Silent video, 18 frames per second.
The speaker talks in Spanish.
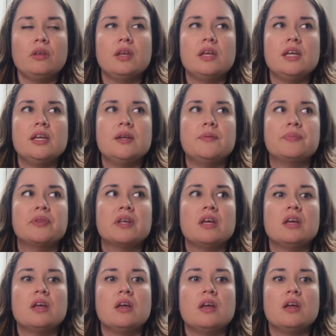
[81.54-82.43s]
Y
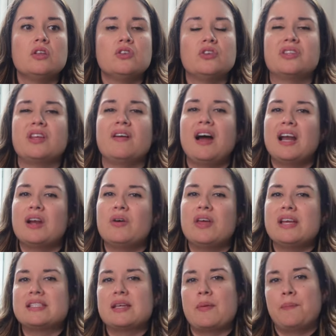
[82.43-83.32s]
yo estaba algo
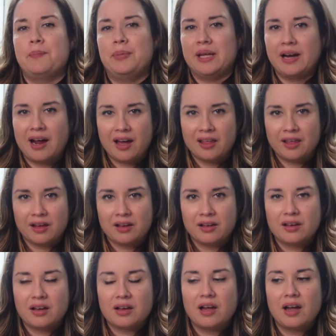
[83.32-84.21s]
desesperada
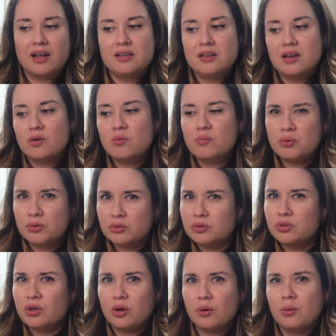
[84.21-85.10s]
caí en un
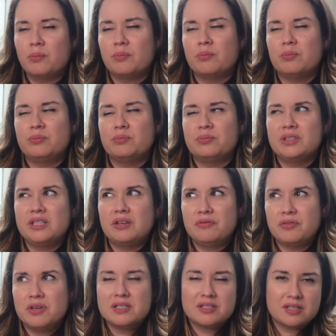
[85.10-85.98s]
punto
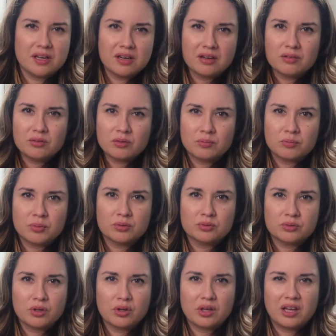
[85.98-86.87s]
difícil, un
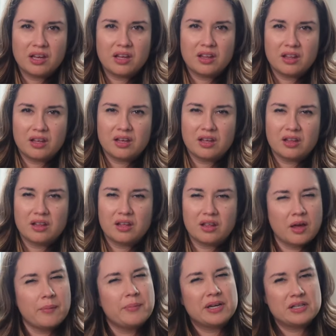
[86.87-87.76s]
punto de,
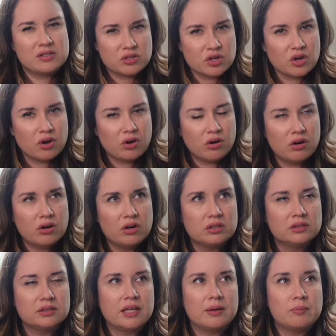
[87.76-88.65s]

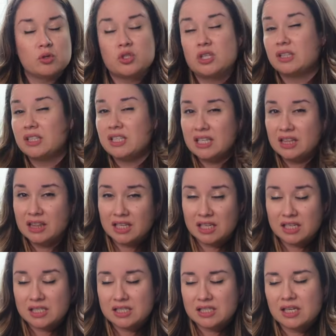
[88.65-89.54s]
depresión, de mucha
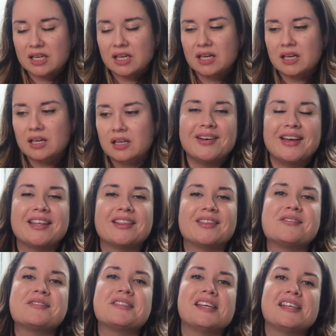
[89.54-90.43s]
tristeza.
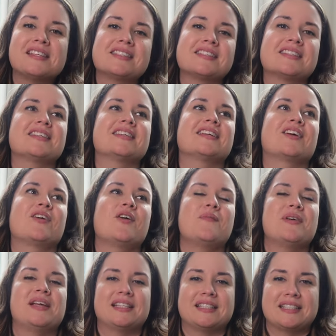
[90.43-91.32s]
Entonces
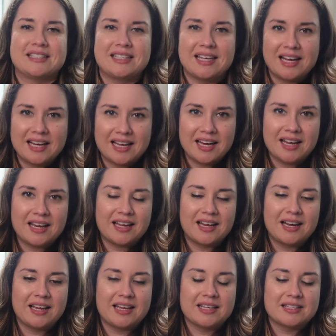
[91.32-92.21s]
comencé el
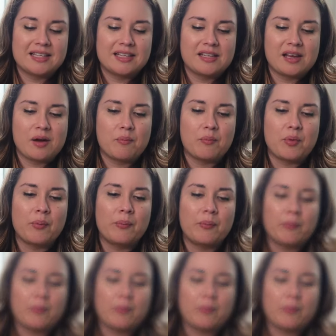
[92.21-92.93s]
canal en ese tiempo.